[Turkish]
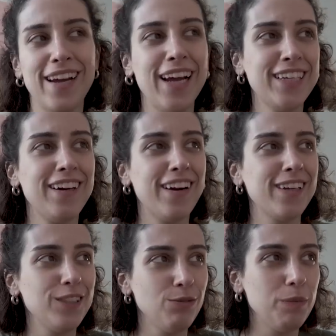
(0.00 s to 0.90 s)
Erkek
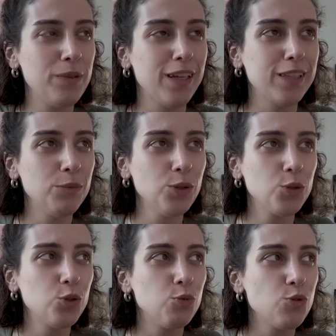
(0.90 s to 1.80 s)
arkadaşımla planlamış
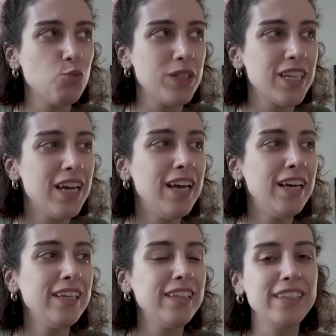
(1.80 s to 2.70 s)
olduğumuz bir
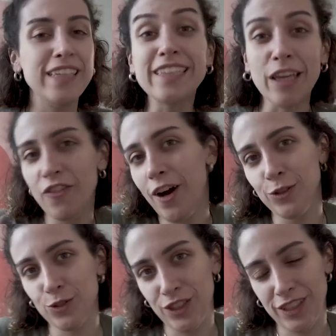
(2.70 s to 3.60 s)
e, ilk defa
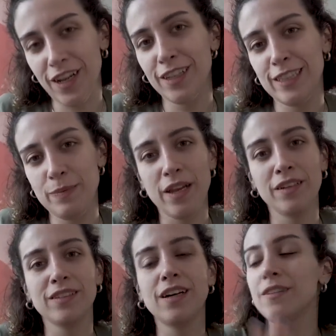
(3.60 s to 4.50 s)
yurt dışı tatili
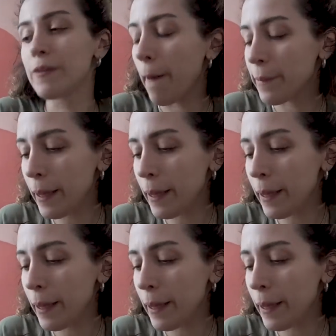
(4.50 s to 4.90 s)
planladık hatta bir